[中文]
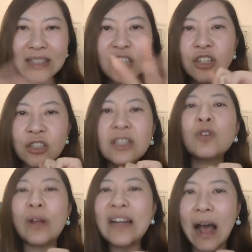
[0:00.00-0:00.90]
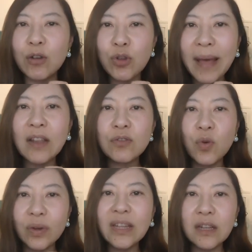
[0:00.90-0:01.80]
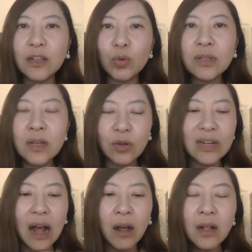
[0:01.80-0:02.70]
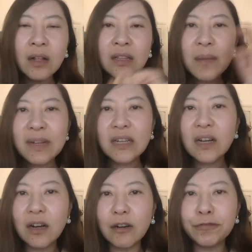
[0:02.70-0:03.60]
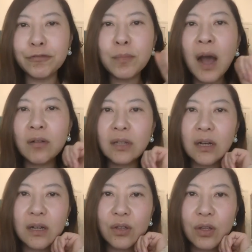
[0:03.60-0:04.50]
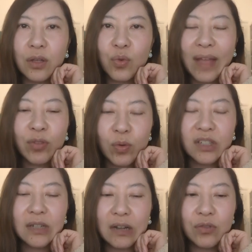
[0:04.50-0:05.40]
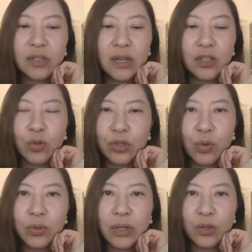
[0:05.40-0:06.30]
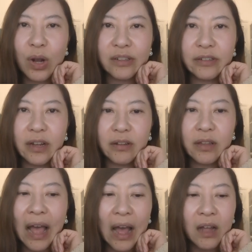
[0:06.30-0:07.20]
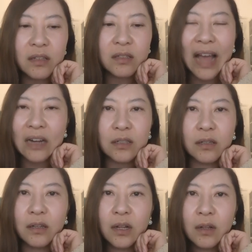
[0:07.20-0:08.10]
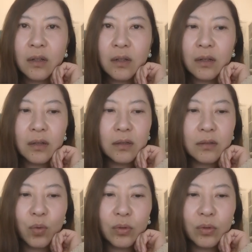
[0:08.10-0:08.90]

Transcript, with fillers: 这造船厂，说白了就是国内的很多造船厂。那么这个福茂的呃原董事长，就是这个九十多岁的创始人，他他是。呃，